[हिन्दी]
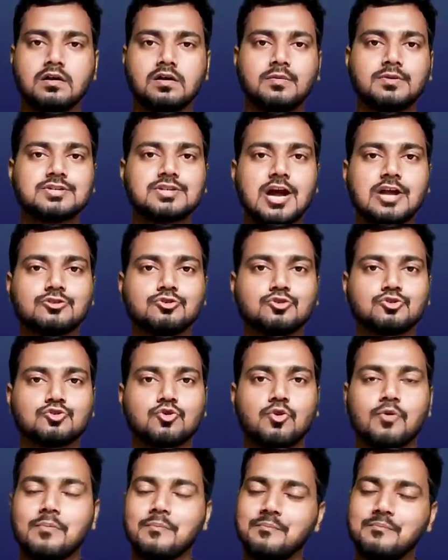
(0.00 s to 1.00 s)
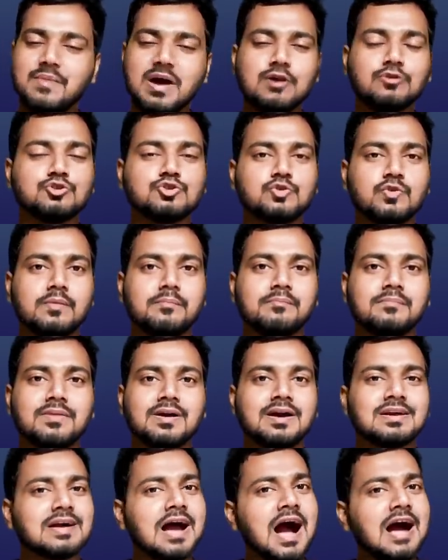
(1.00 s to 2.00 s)
नमस्कार दोस्तों मैं हूं
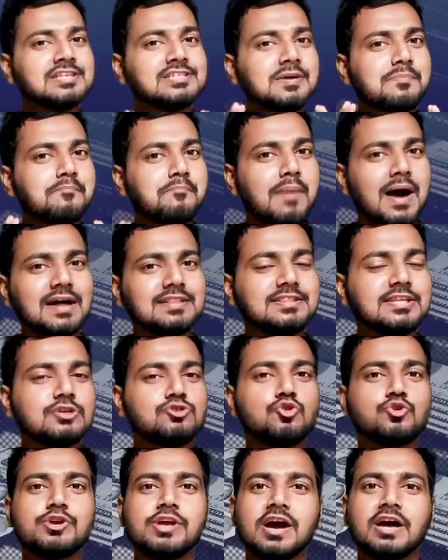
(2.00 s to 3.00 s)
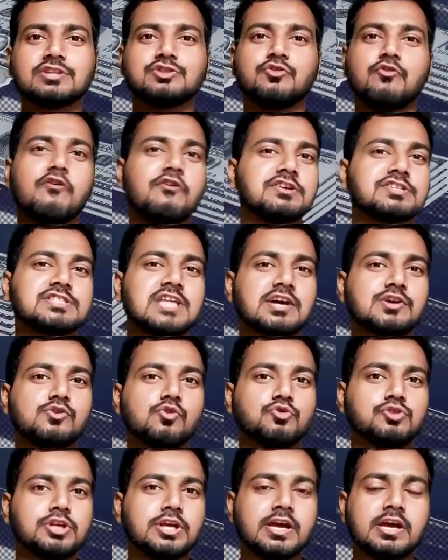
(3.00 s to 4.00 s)
शुभम आज जब बात देशों की अर्थव्यवस्था की
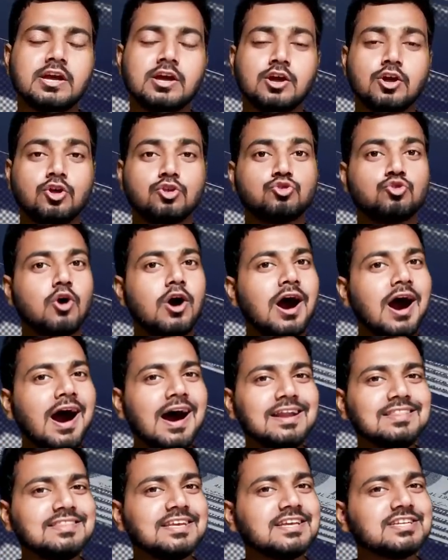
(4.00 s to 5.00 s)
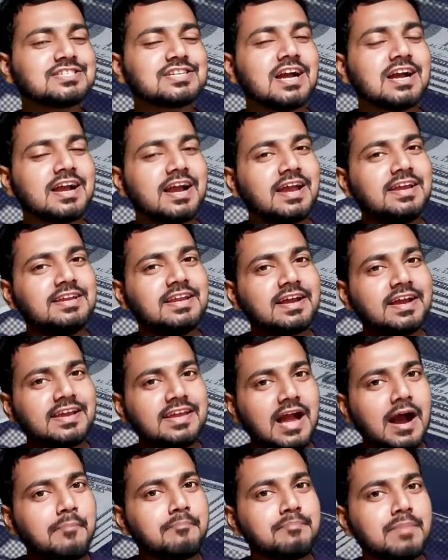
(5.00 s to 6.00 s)
होती है तो हर देश का कहीं ना
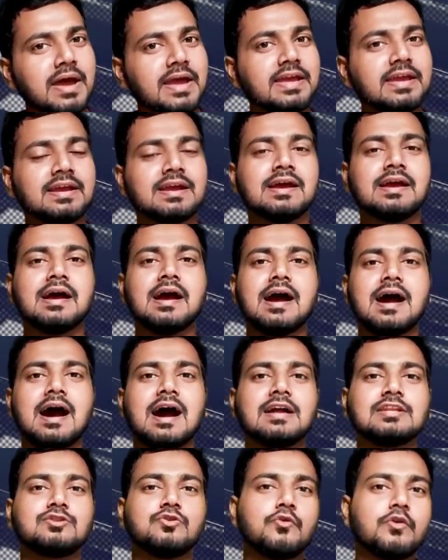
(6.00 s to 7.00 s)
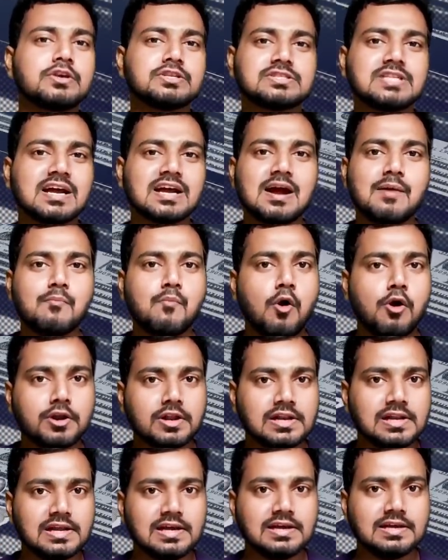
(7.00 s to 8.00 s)
कहीं अपना एक अर्थव्यवस्था का
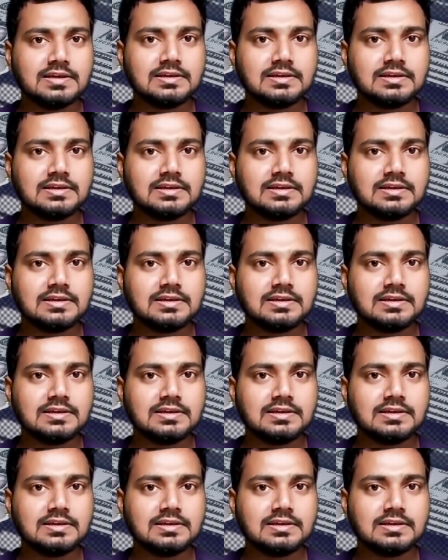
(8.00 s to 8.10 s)
मॉडल है